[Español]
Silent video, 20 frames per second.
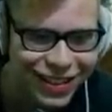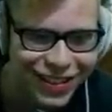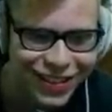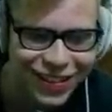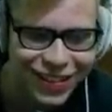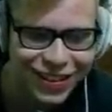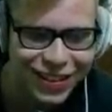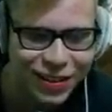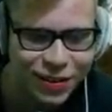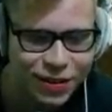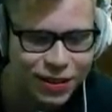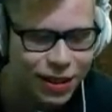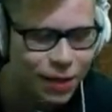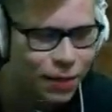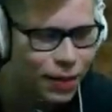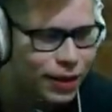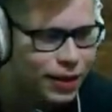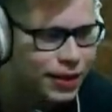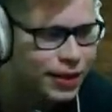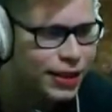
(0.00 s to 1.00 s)
Ahorita vamos a
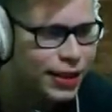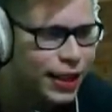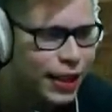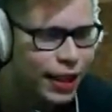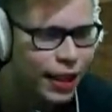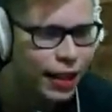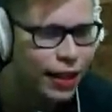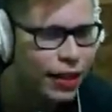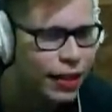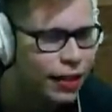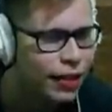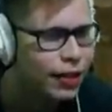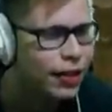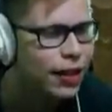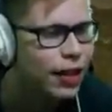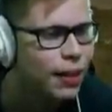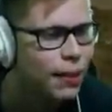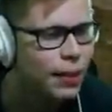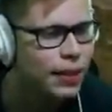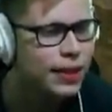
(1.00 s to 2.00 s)
Brasilia.
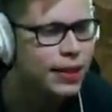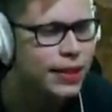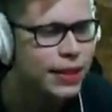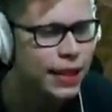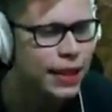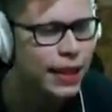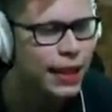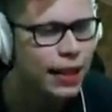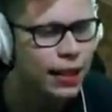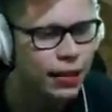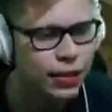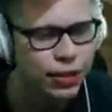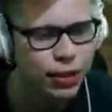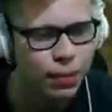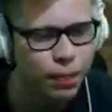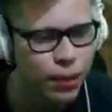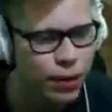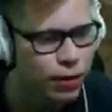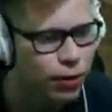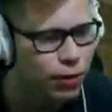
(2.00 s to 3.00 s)
Brasilia, le
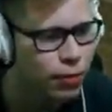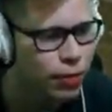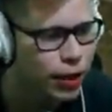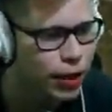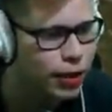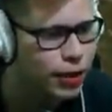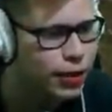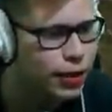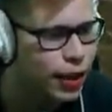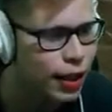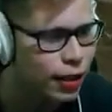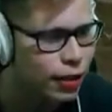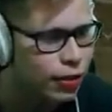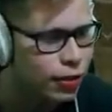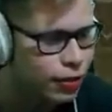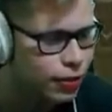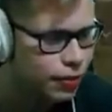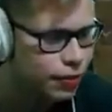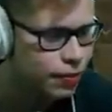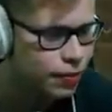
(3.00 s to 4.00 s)
súper tu macaco.
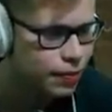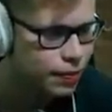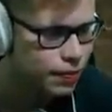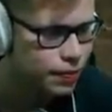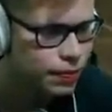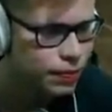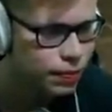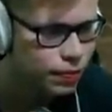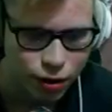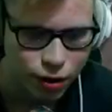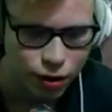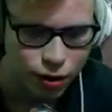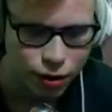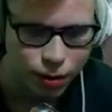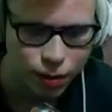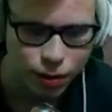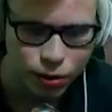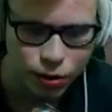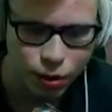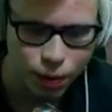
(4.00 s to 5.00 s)
Me
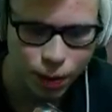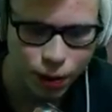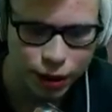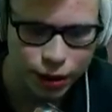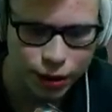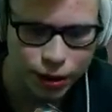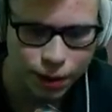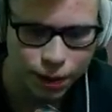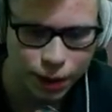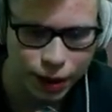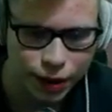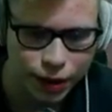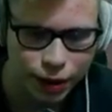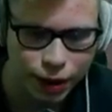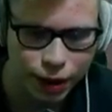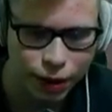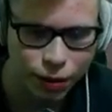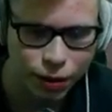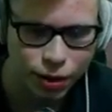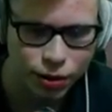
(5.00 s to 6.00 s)
sorprende esta partida,
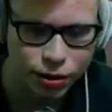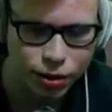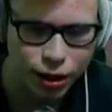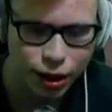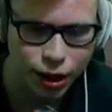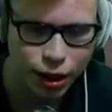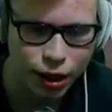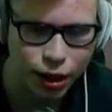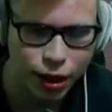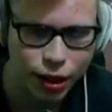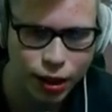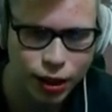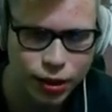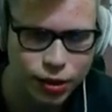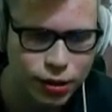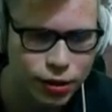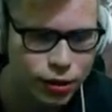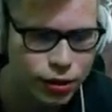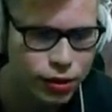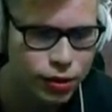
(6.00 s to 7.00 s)
güey. O sea, es...
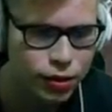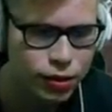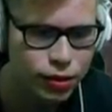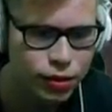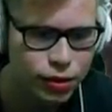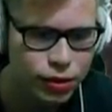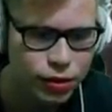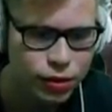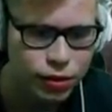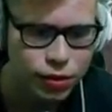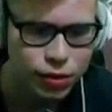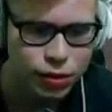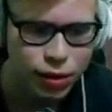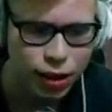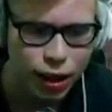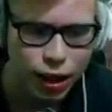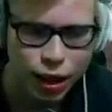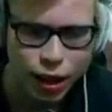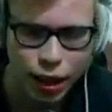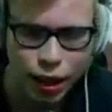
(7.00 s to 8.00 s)
El
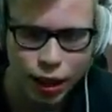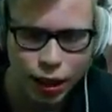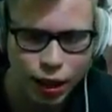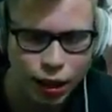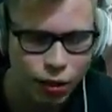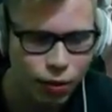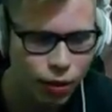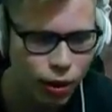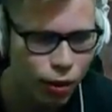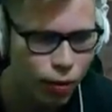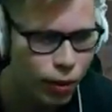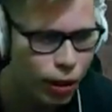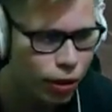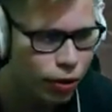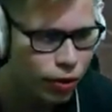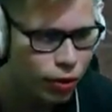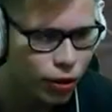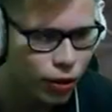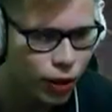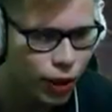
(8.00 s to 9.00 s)
ranked, güey, no me
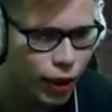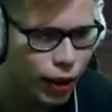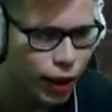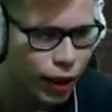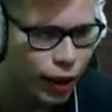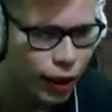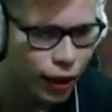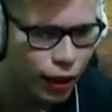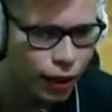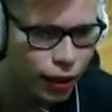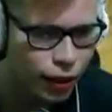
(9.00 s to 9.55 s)
encontraba nadie.